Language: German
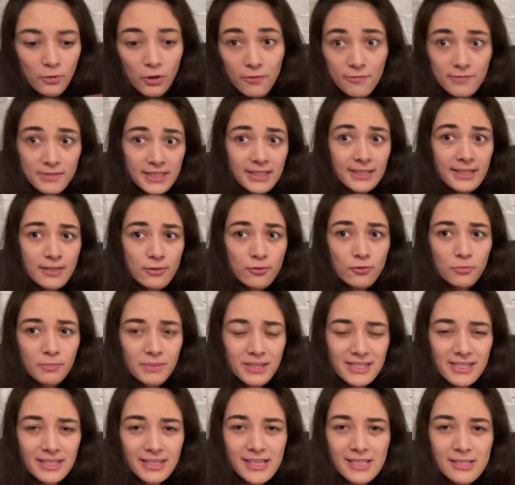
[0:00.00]
Offensichtlich tut man
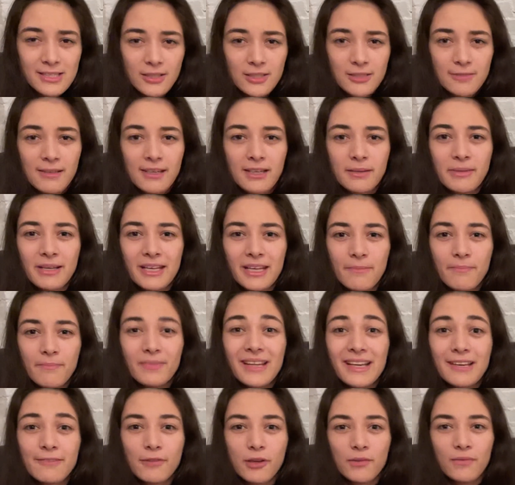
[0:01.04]
es ja nicht, sonst wäre man eben
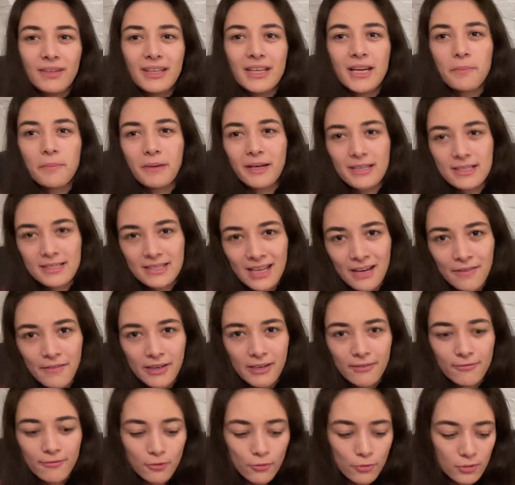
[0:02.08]
nicht von Wien nach Bratislava
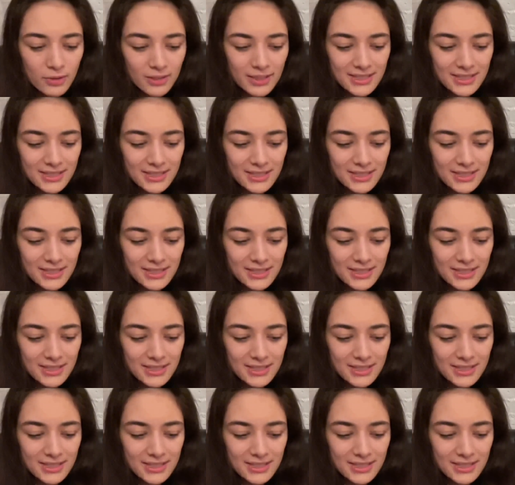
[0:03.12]
geflogen.